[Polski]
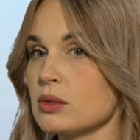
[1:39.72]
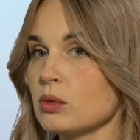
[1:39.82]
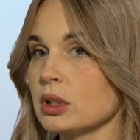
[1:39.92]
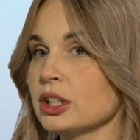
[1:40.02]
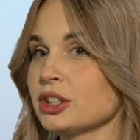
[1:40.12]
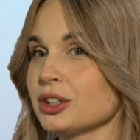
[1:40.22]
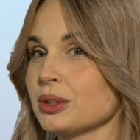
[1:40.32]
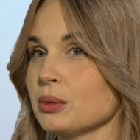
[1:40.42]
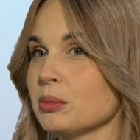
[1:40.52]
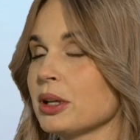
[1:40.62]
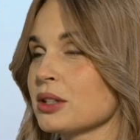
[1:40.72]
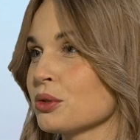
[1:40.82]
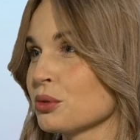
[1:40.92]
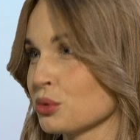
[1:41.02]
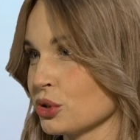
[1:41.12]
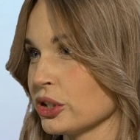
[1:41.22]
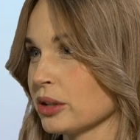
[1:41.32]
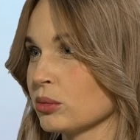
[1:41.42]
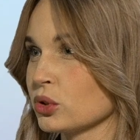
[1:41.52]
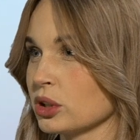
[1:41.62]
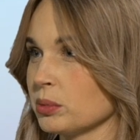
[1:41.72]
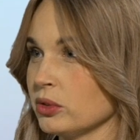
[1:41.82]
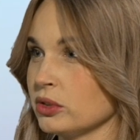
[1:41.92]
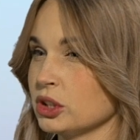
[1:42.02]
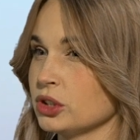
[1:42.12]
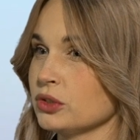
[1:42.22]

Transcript: układa się bardzo różnie, można powiedzieć.